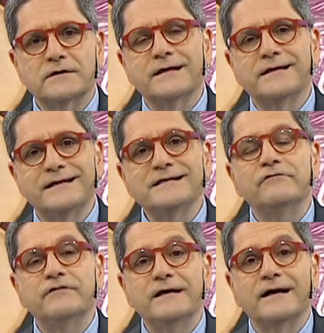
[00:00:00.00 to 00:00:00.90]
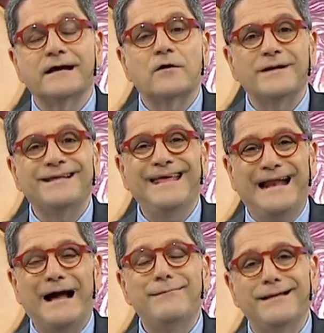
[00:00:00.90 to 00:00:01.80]
que significa que
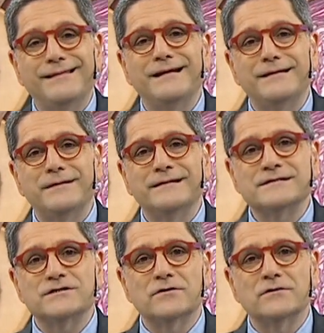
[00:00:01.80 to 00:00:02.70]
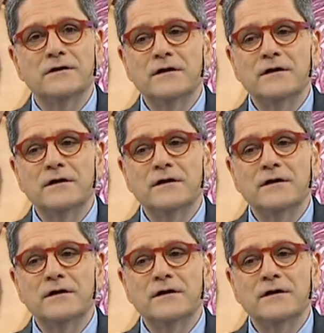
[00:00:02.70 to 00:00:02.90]
cualquiera habla de alimentación.